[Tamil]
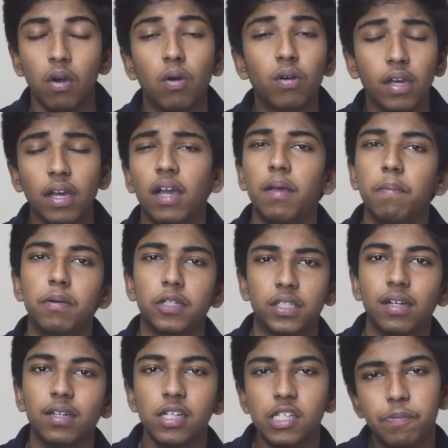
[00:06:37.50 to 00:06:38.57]
ஓகேங்க இப்போ
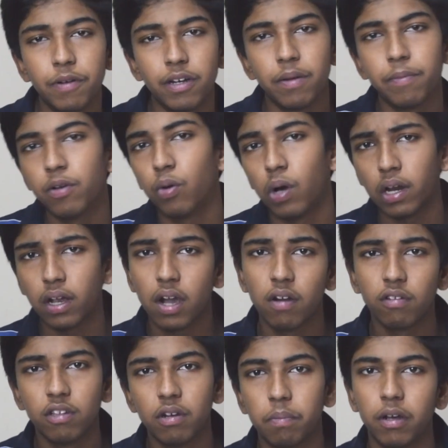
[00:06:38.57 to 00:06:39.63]
ஷட்டர் ஸ்பீடு எப்படி ஒர்க்
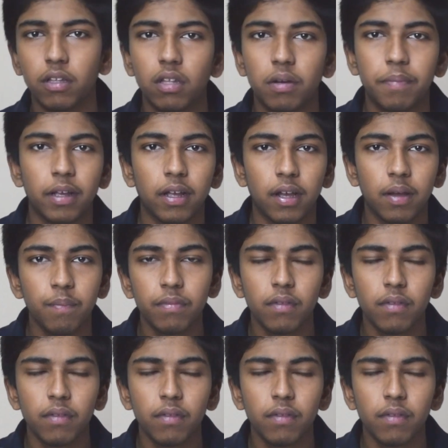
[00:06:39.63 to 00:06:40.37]
ஆகுதுன்னு பார்த்துருப்பீங்க